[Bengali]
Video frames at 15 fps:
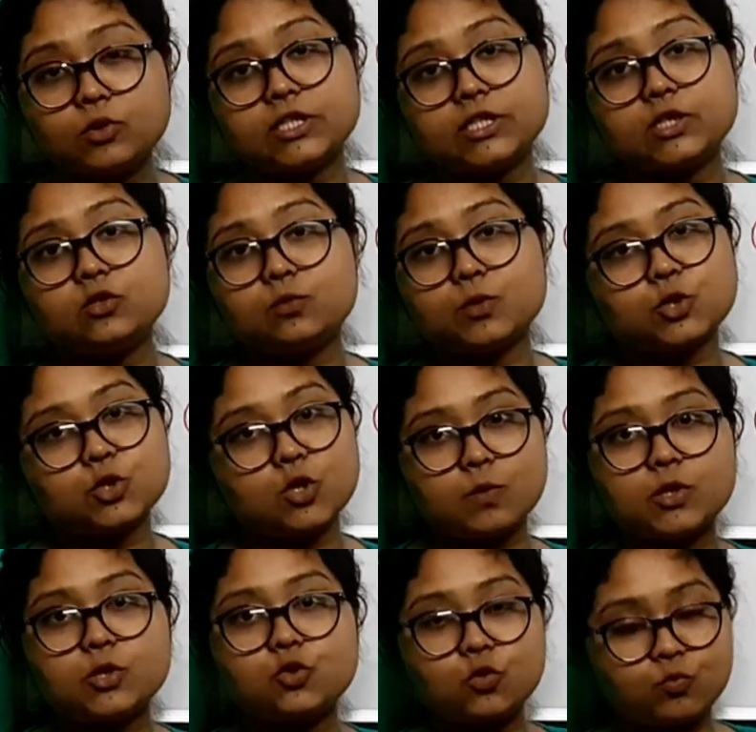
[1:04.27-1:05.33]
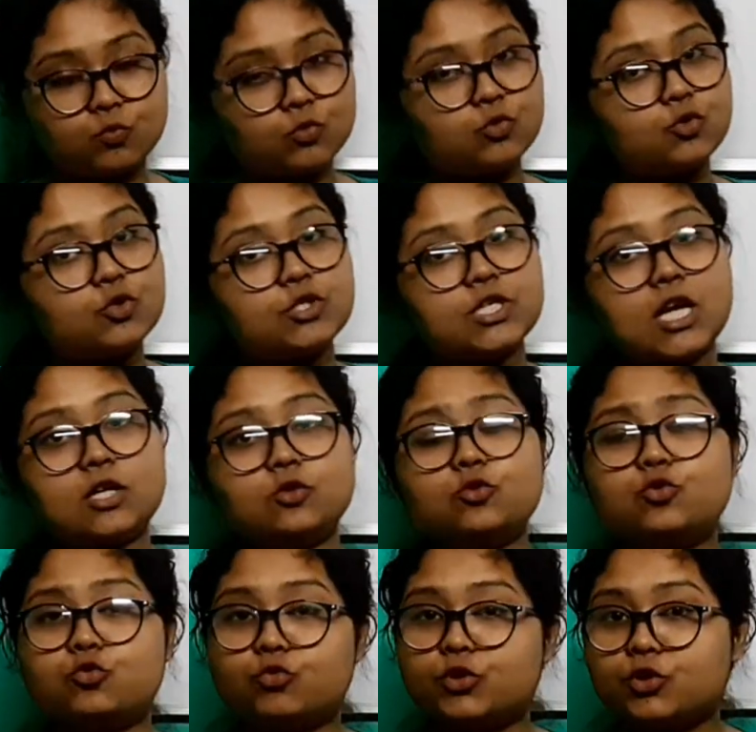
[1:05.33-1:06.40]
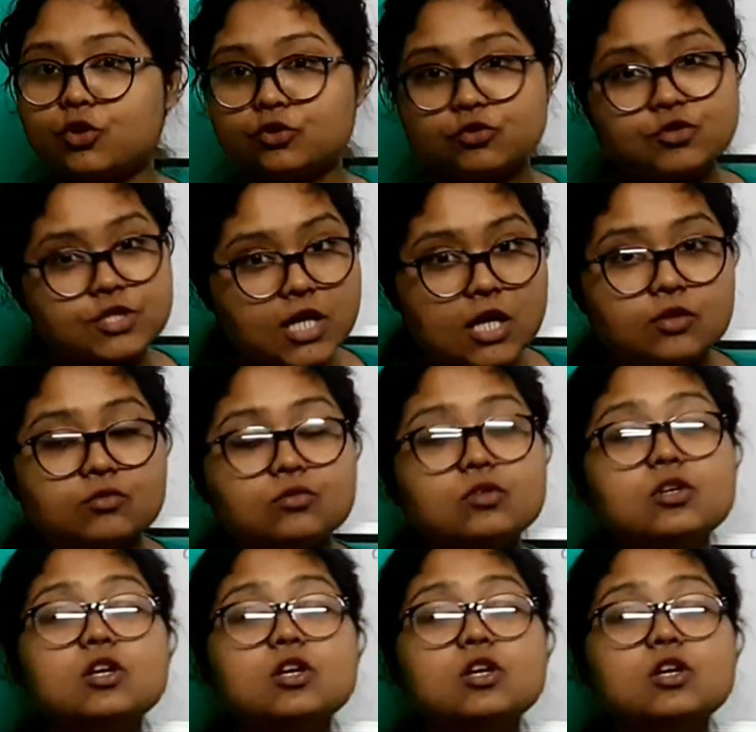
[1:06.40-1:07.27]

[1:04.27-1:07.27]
বলে দিই তোমরা সবাই সমুদ্র জানো সৈকত জানো